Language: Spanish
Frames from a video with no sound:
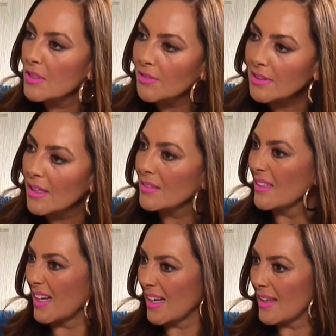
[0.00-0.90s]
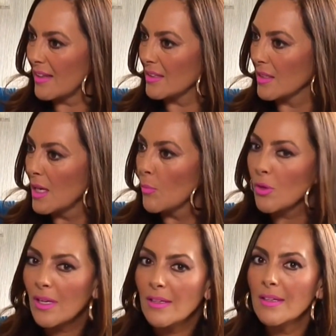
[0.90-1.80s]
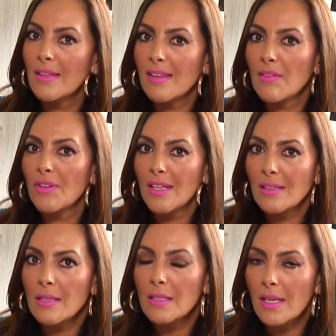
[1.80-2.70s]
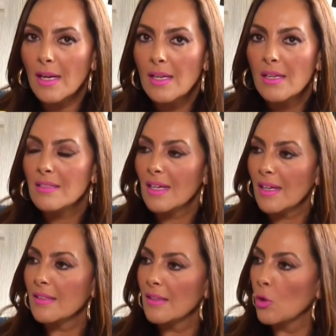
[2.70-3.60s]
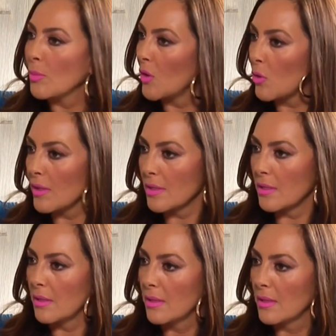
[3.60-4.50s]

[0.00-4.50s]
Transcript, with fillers: disfrazadas de tragedias, porque en realidad al final del día sacan lo mejor de ti.